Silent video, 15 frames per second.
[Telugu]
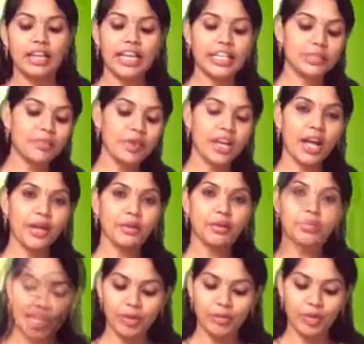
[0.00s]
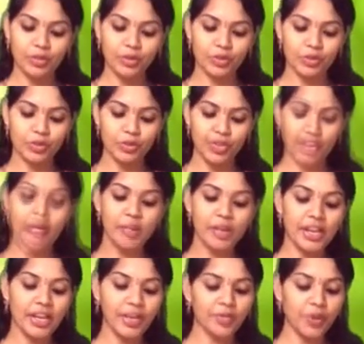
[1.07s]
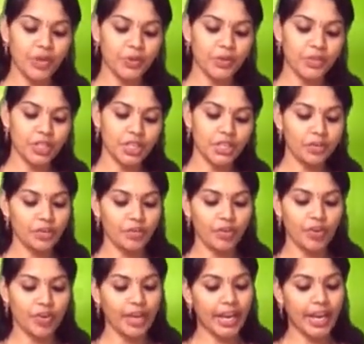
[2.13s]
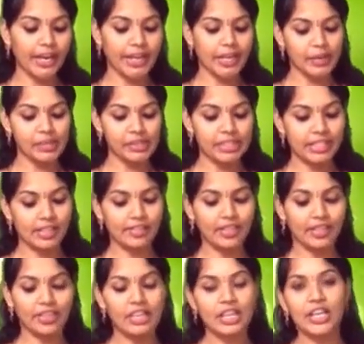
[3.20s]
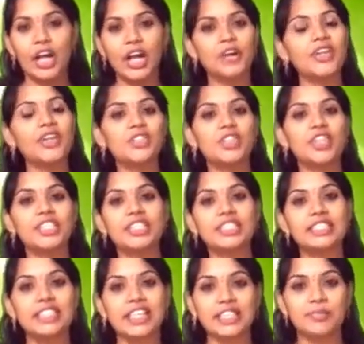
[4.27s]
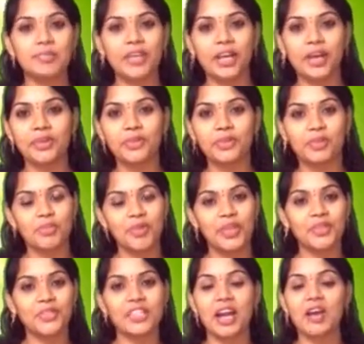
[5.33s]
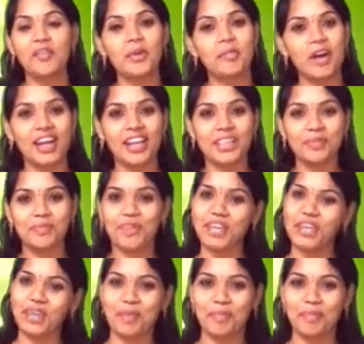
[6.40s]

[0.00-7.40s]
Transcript: లక్ష్మి గారు యనమల కుదురు డబల్ నైన్ వన్ టూ త్రీ టూ ఫోర్ ఎయిట్ డబల్ సెవెన్ కంగ్రాచులేషన్స్ లక్ష్మి గారు మీరు శ్రావణ మహాలక్ష్మిగా